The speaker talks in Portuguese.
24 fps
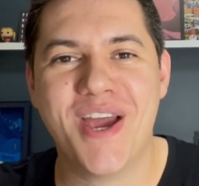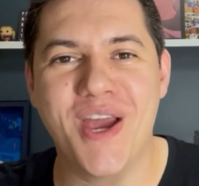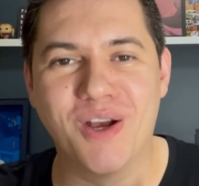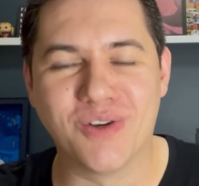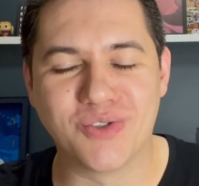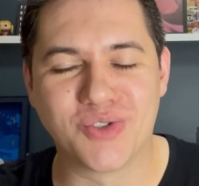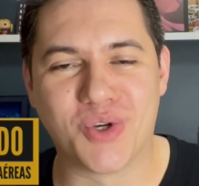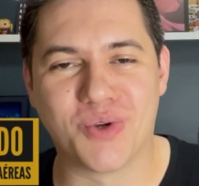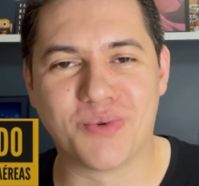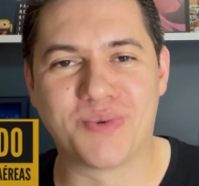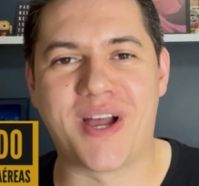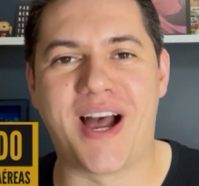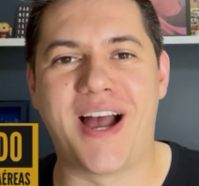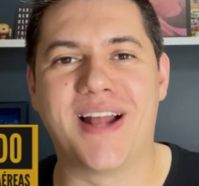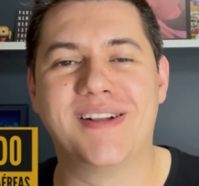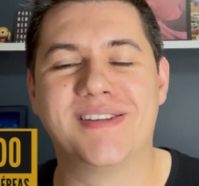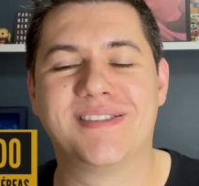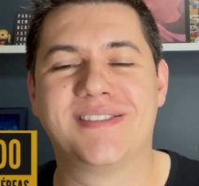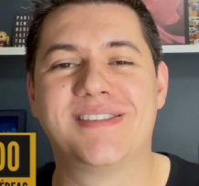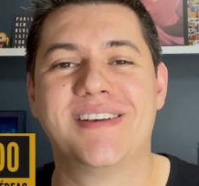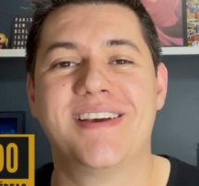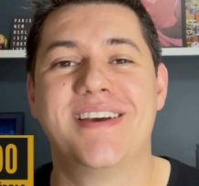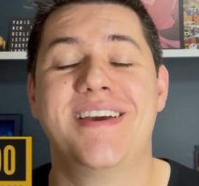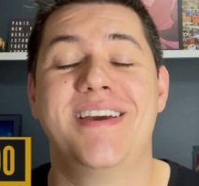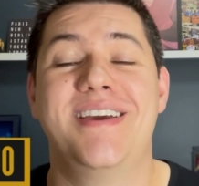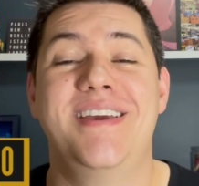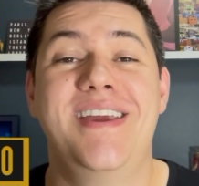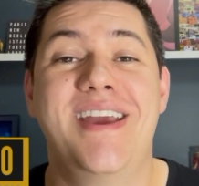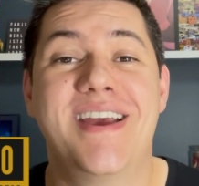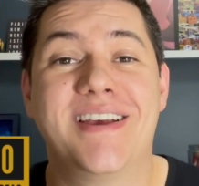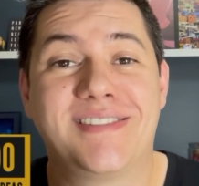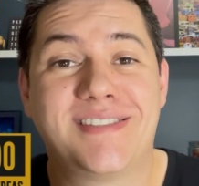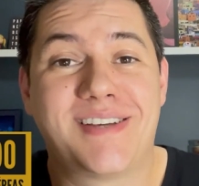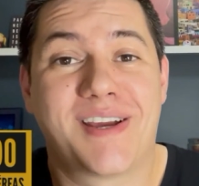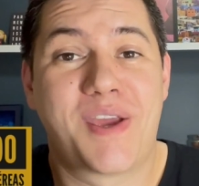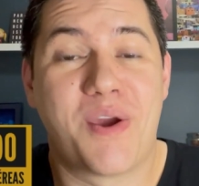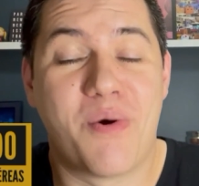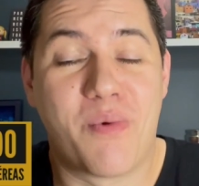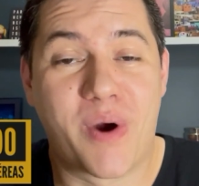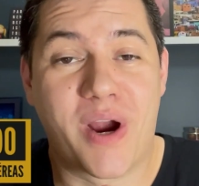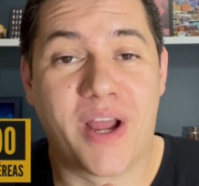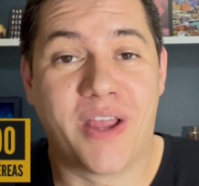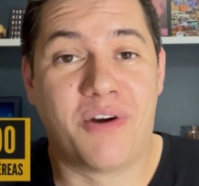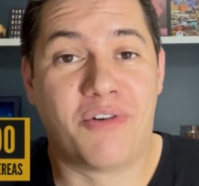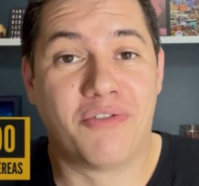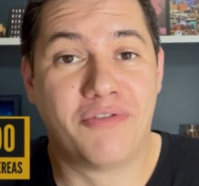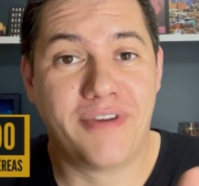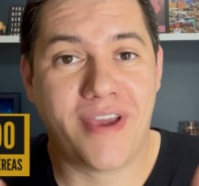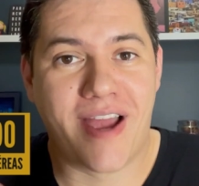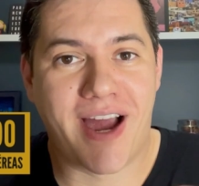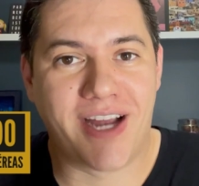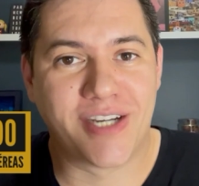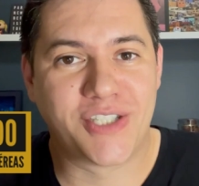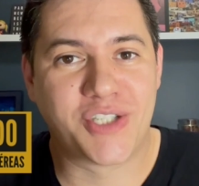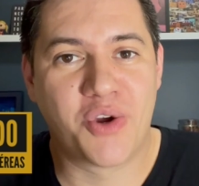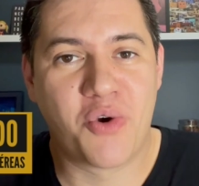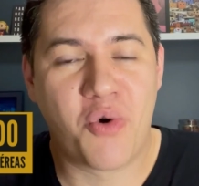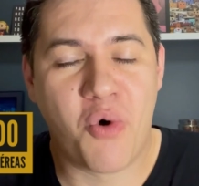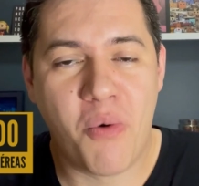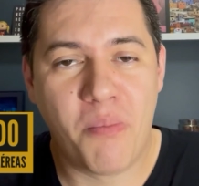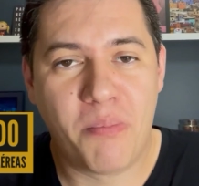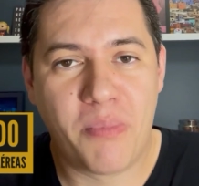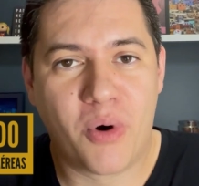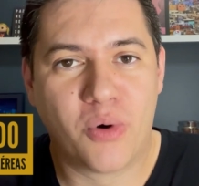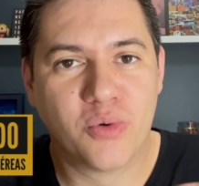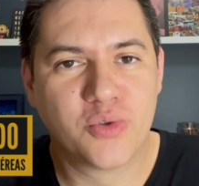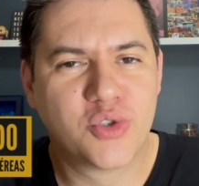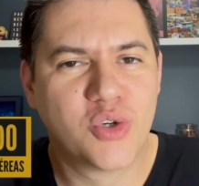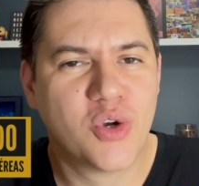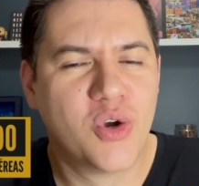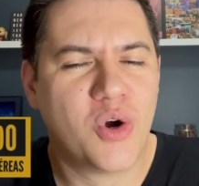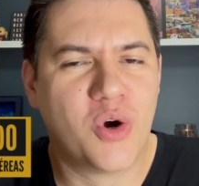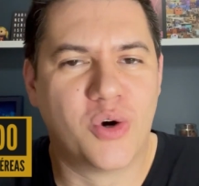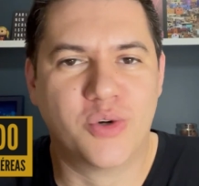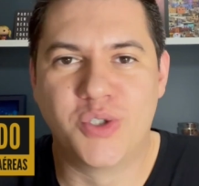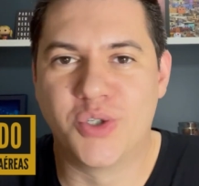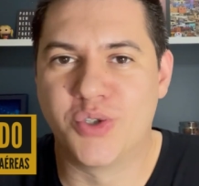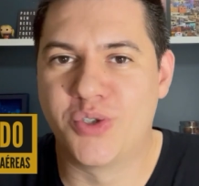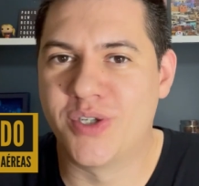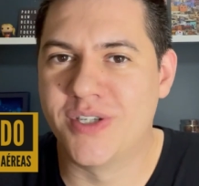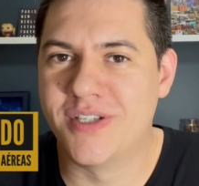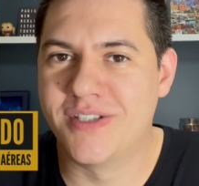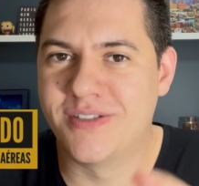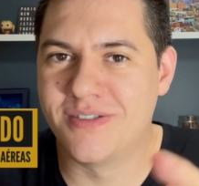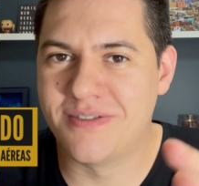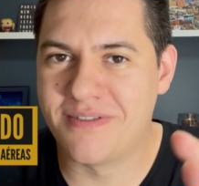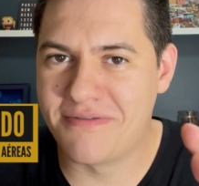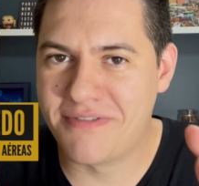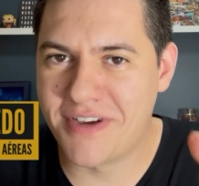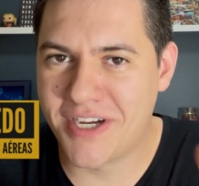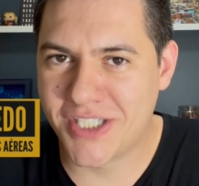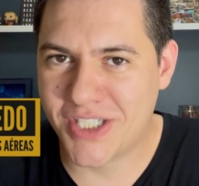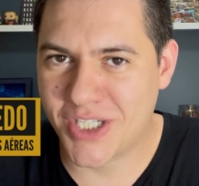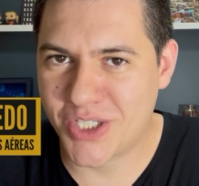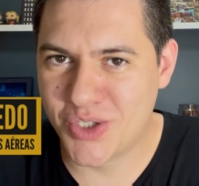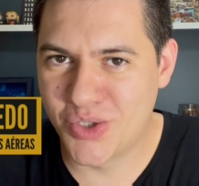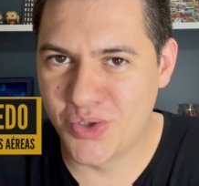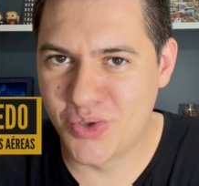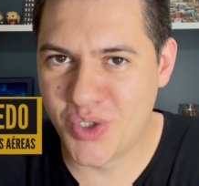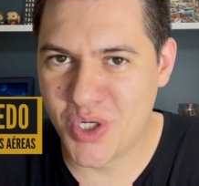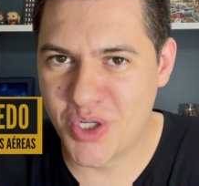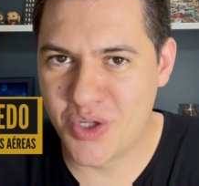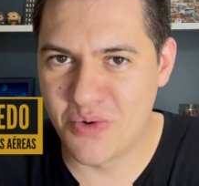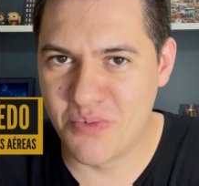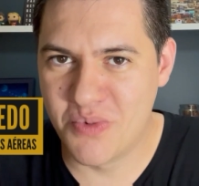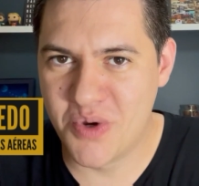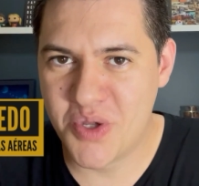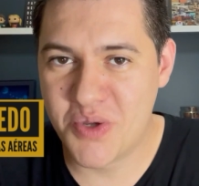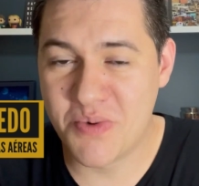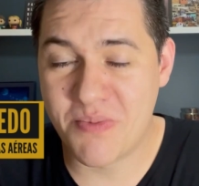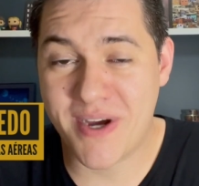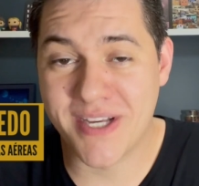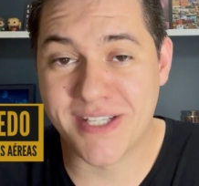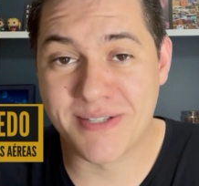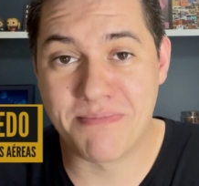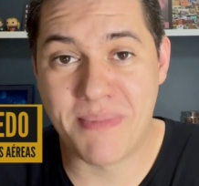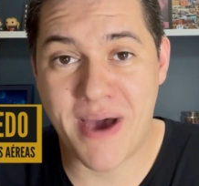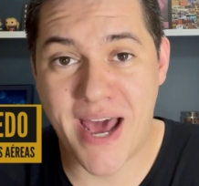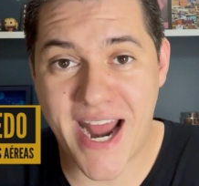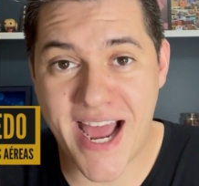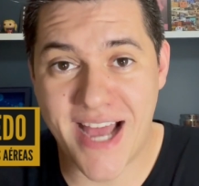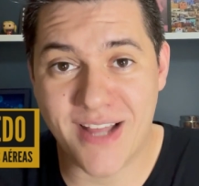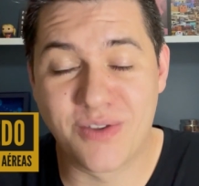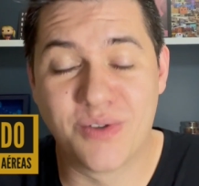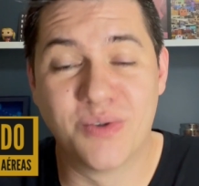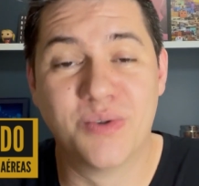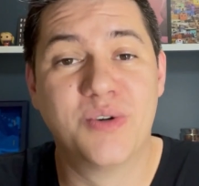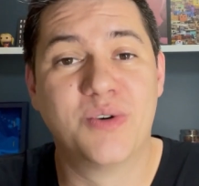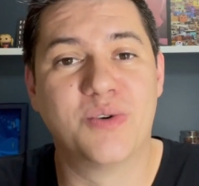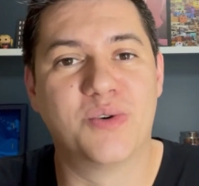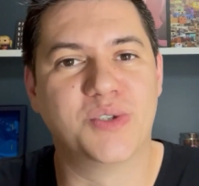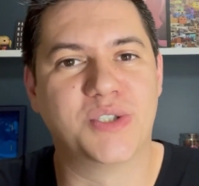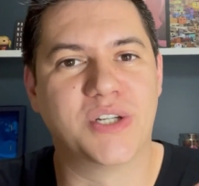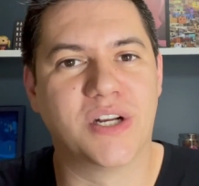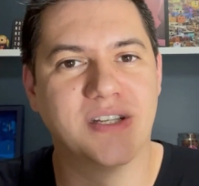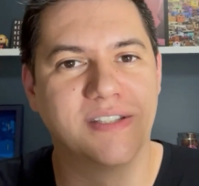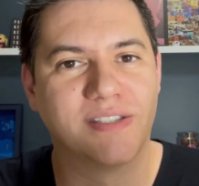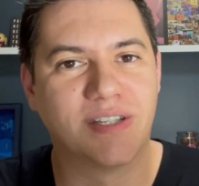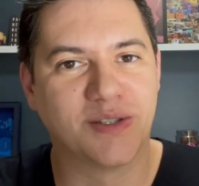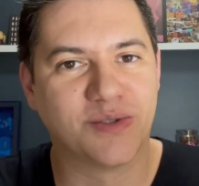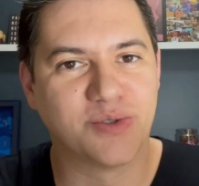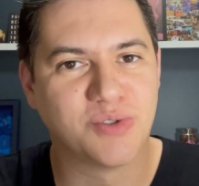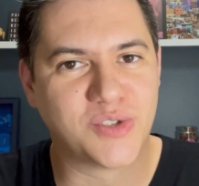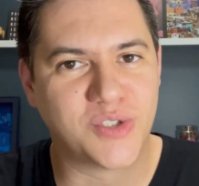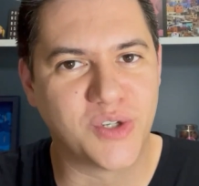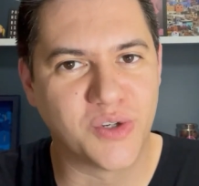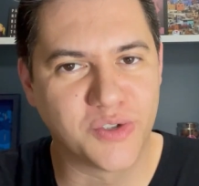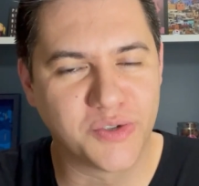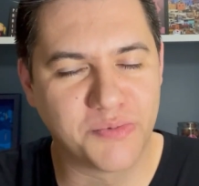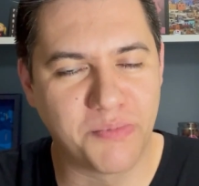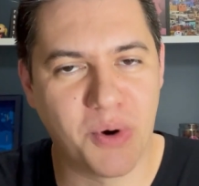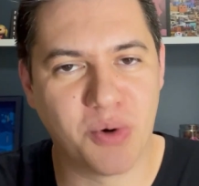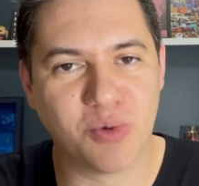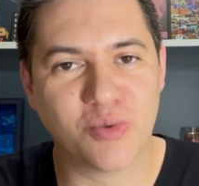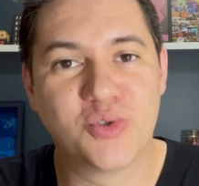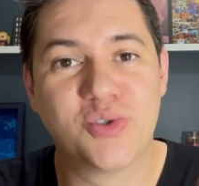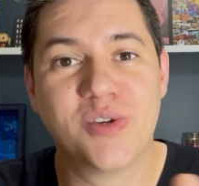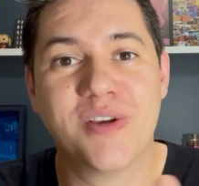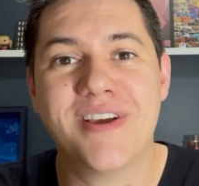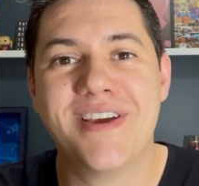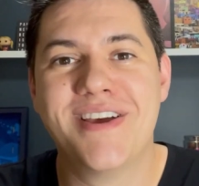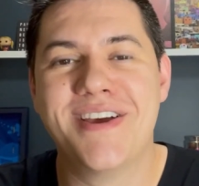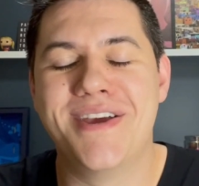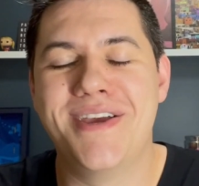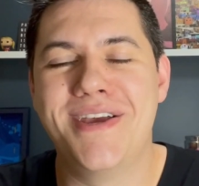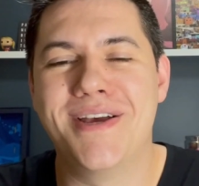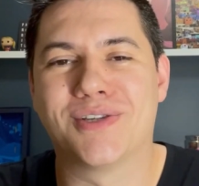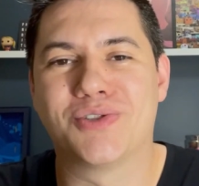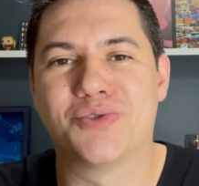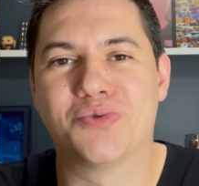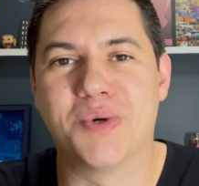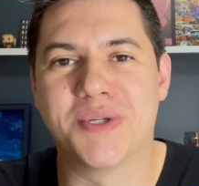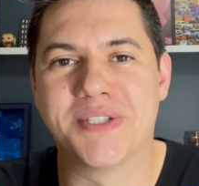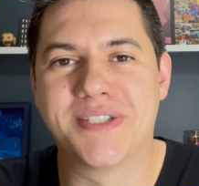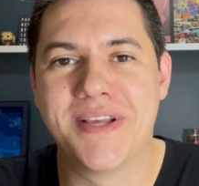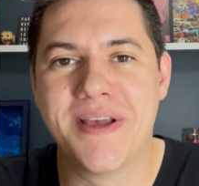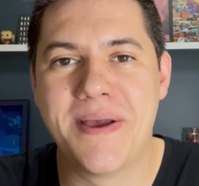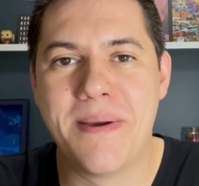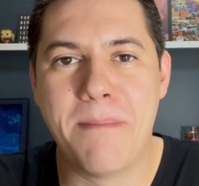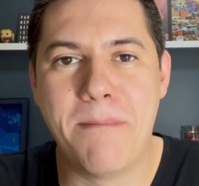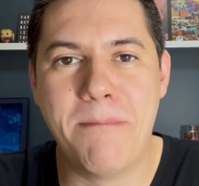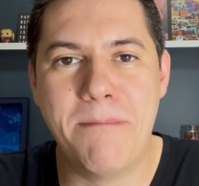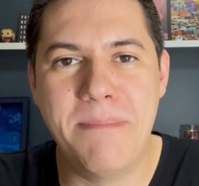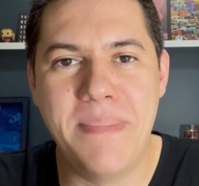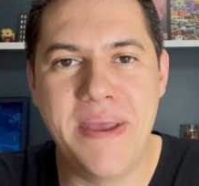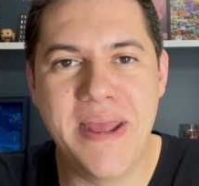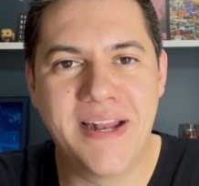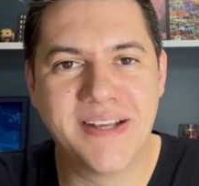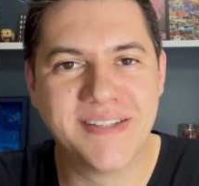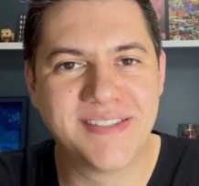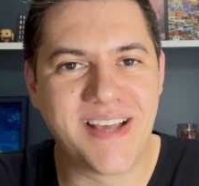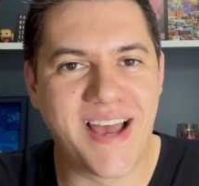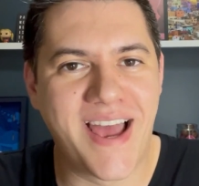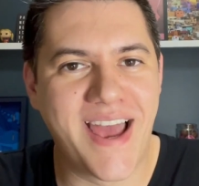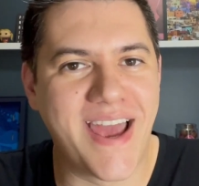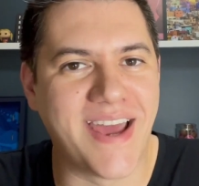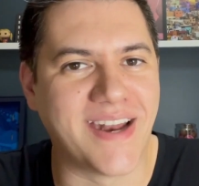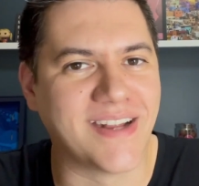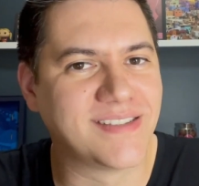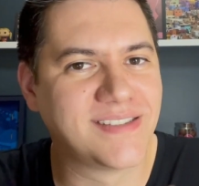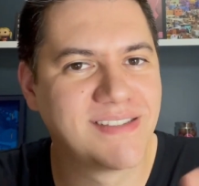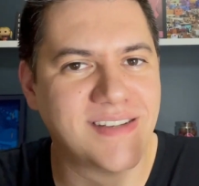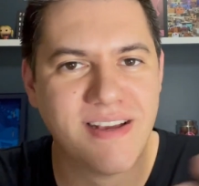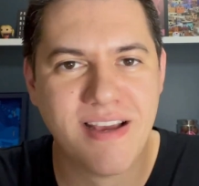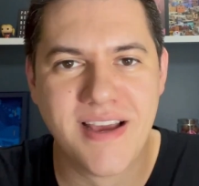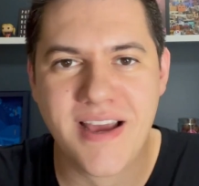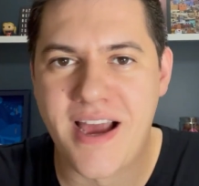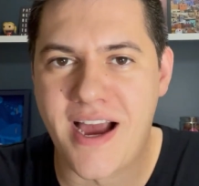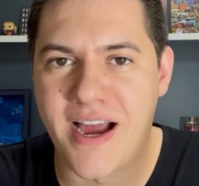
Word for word: Eu sou o Thales e esse aqui é o canal Viagem com Pontos, onde eu te ensino a viajar de um jeito muito mais barato, utilizando os seus pontos e as suas milhas aéreas.